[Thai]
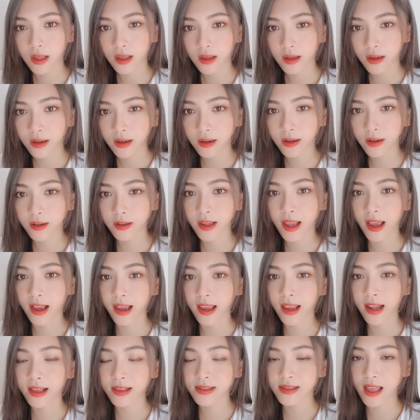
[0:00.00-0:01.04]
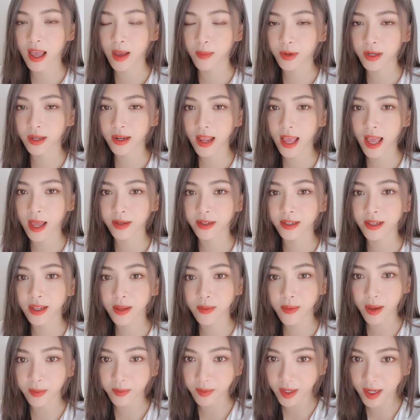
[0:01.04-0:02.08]
เอออยากให้รักษามาตรฐานดีๆ
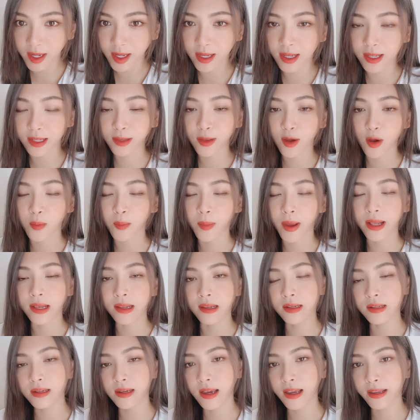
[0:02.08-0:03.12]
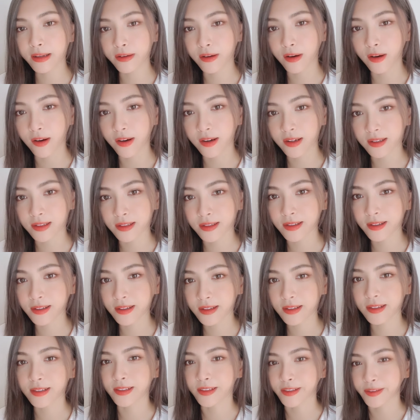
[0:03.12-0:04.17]
แบบนี้ต่อไปเรื่อยๆเนาะเออ